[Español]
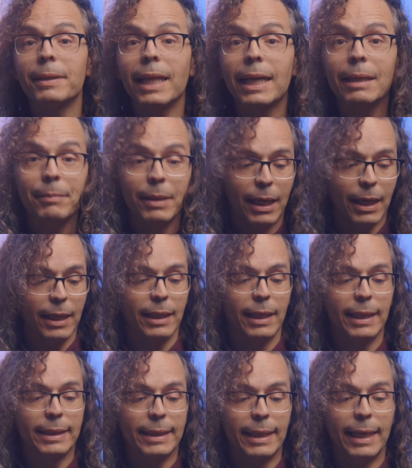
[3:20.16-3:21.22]
verdad que me
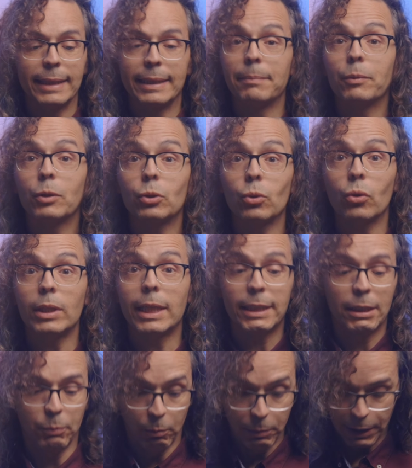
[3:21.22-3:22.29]
las he puesto con las
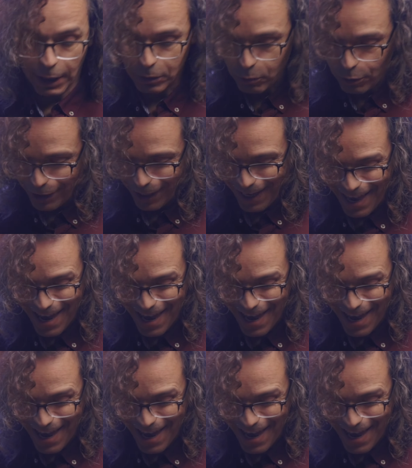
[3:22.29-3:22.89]
espumitas. Uy,